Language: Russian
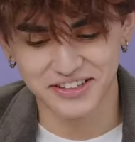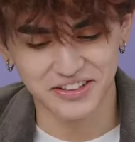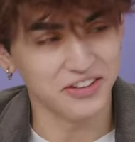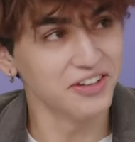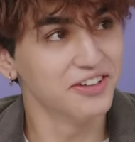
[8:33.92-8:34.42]

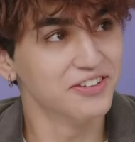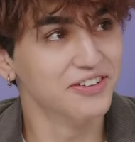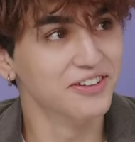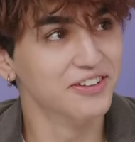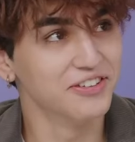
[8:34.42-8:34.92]
И?
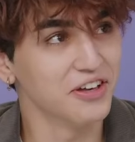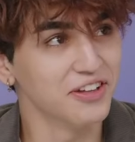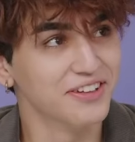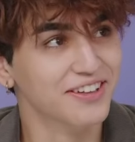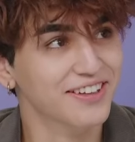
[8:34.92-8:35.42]

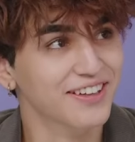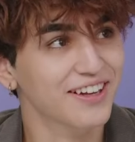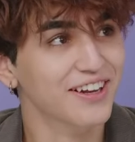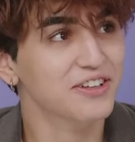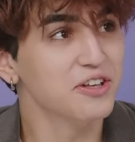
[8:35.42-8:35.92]
Нет?
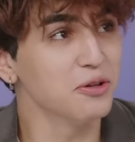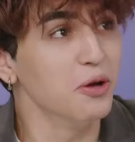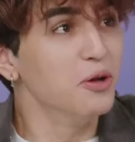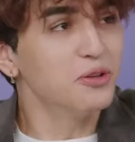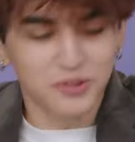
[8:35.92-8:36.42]
Не, ну,
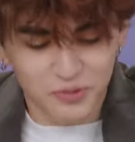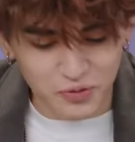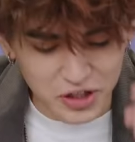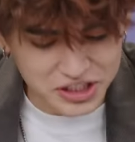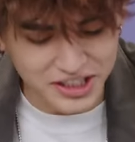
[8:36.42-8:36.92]

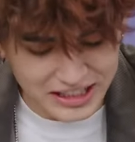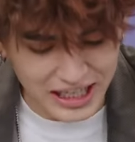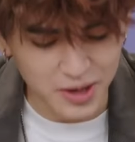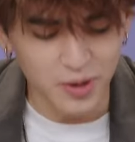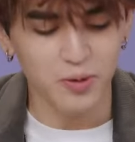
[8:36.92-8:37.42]
вы же
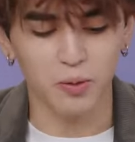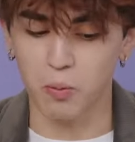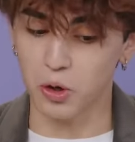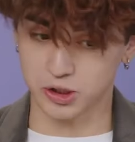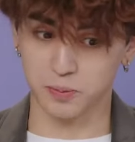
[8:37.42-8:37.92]
сказали,
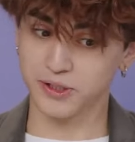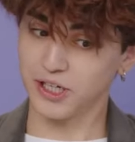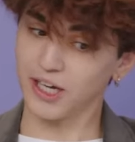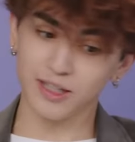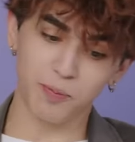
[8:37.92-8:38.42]
может быть,
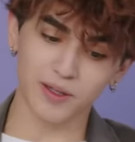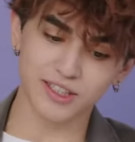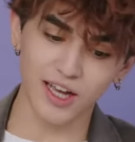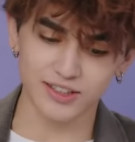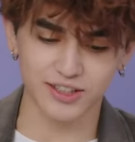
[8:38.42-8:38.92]
какая-то
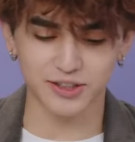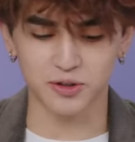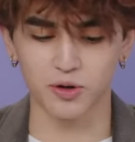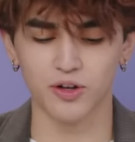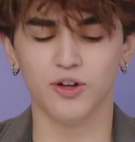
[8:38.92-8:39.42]
подсказка. Я
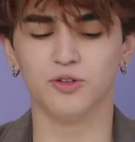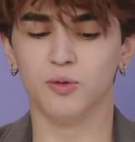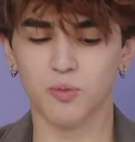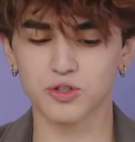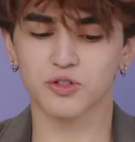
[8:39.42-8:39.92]
такой,
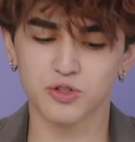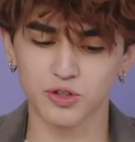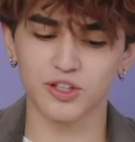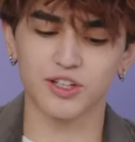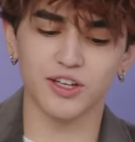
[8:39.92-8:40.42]
ну, может,
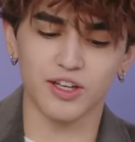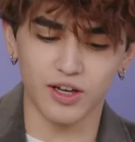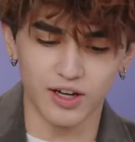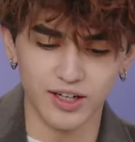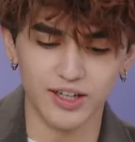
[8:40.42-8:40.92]
все-таки
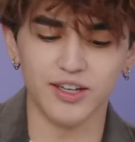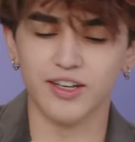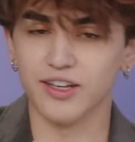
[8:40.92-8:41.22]
и.